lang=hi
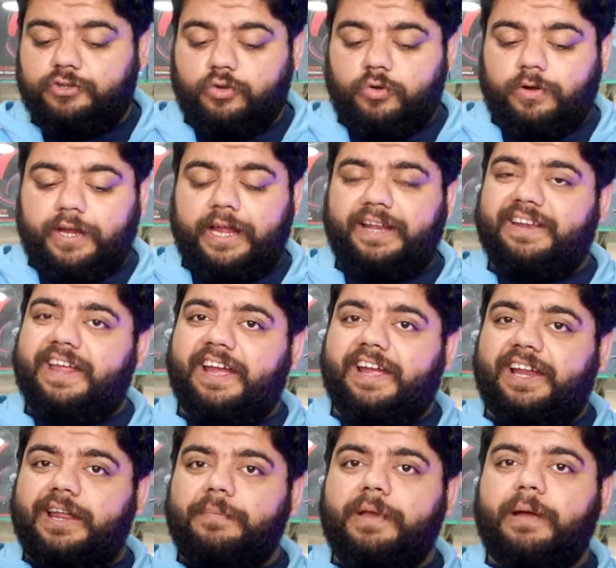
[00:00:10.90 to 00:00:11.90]
जो कि
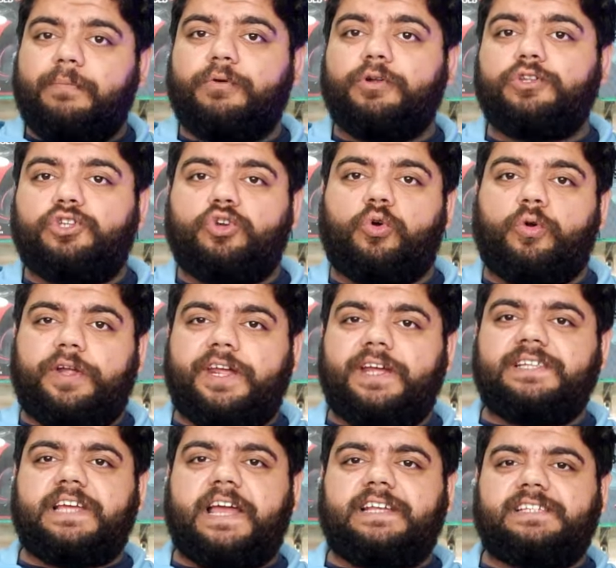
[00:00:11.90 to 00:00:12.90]
देखने में आपको
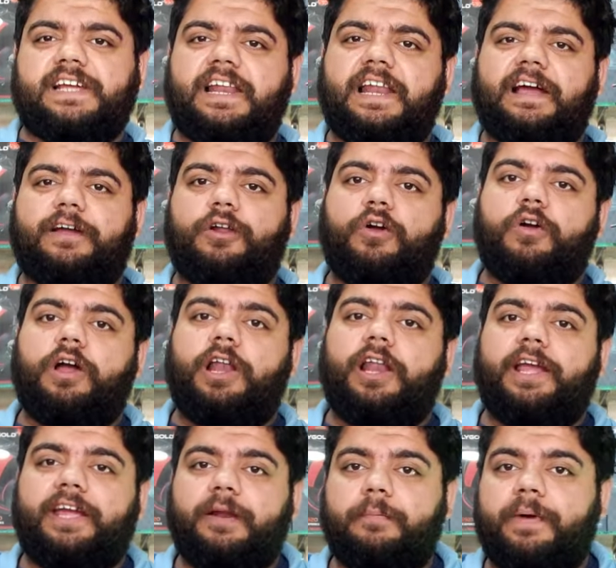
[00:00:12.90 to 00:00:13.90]
छोटे साइज़ का लग रहा होगा
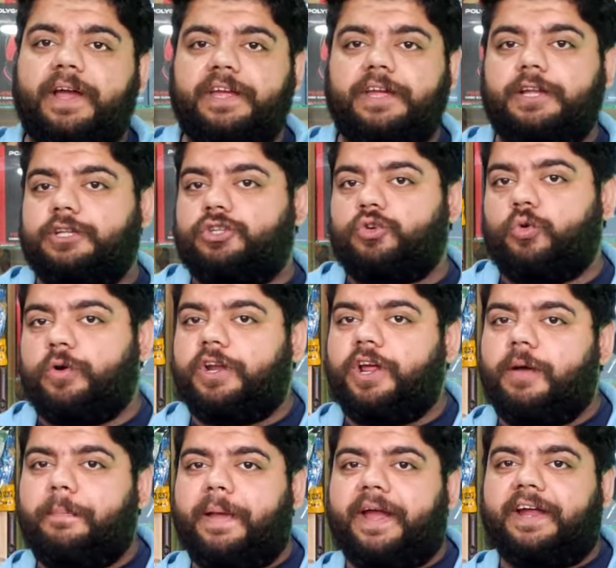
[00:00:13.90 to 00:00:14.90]
लेकिन भाई ये
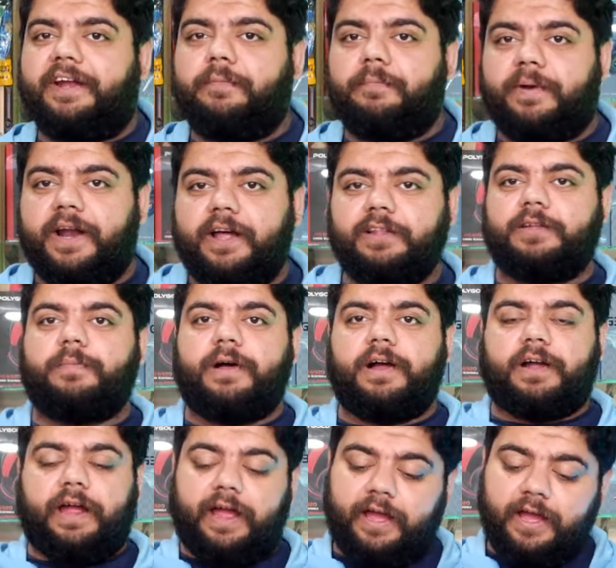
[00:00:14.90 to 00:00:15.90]
छोटा पैकेट बड़ा
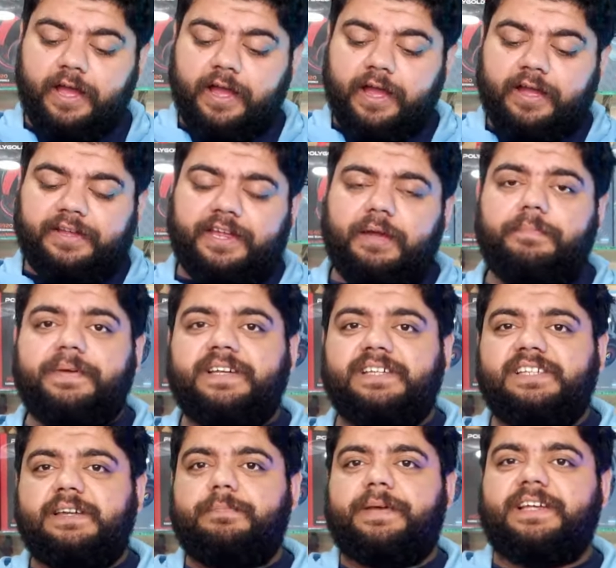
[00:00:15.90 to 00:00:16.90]
धमाका है ये
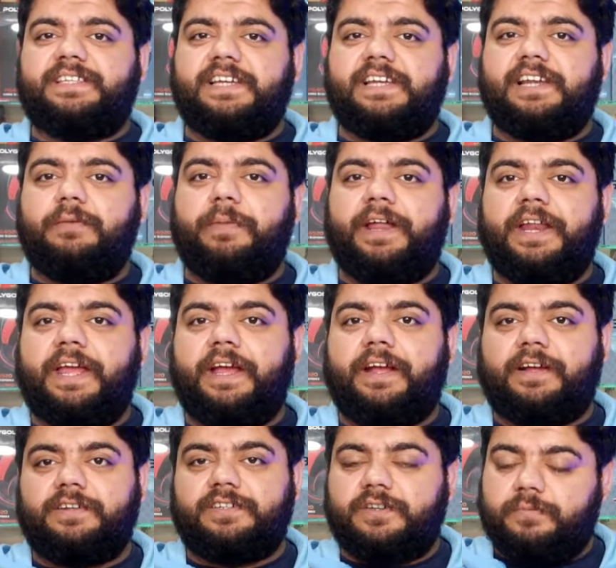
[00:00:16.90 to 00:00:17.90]
पीसी बेसिकली मैंने
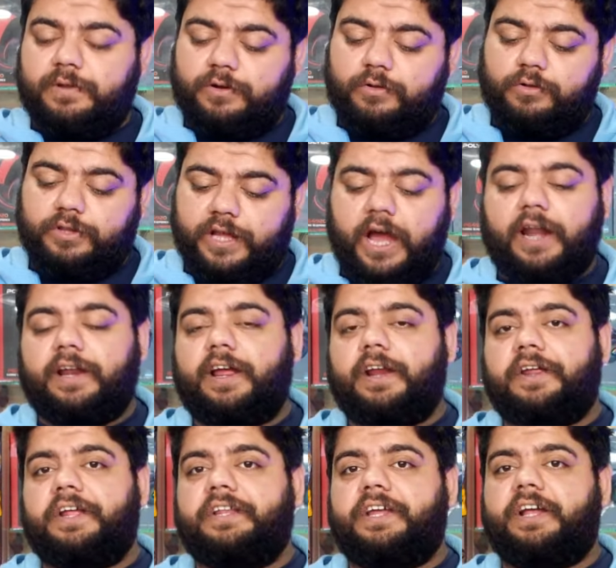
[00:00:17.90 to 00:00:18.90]
एक कस्टमर को तैयार
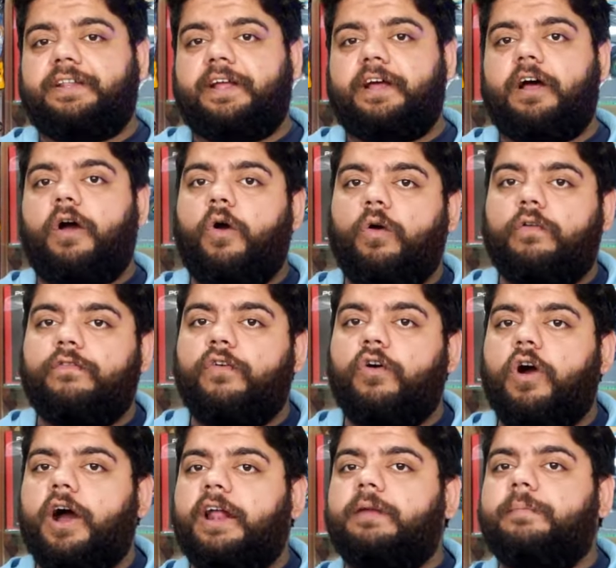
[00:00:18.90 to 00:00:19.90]
करके दिया था और वो
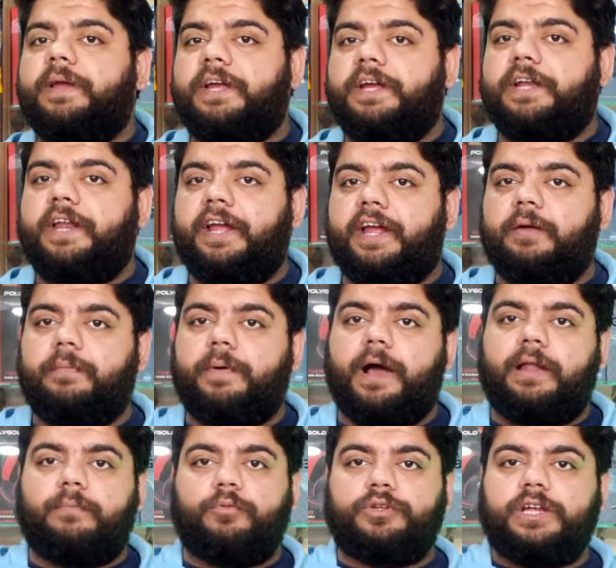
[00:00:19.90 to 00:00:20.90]
हर महीने के
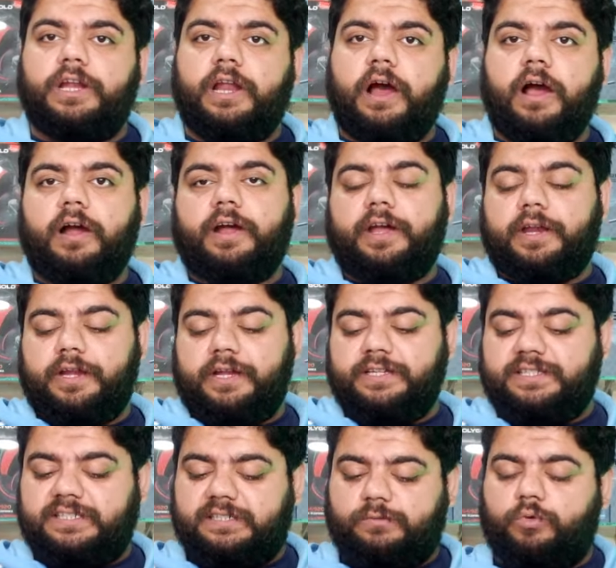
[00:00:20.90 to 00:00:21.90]
बाद मुझे ला कर
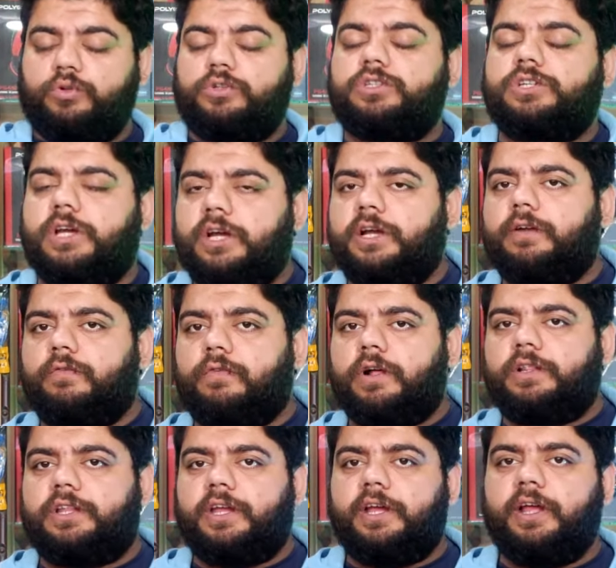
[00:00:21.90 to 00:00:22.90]
इसको चेक
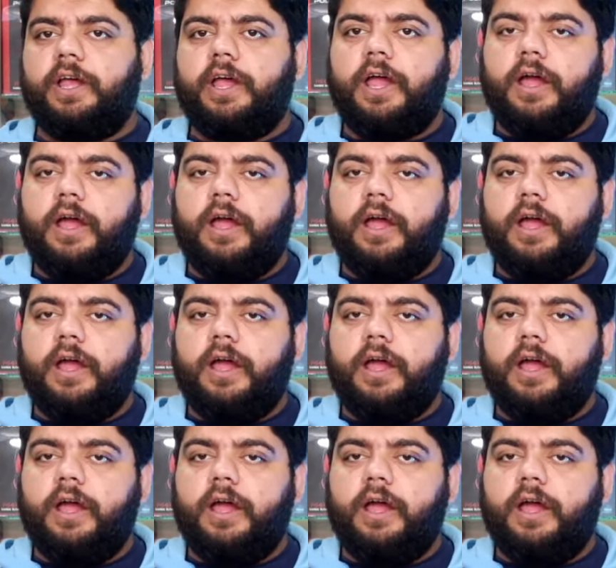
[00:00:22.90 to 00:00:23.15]
करवाते हैं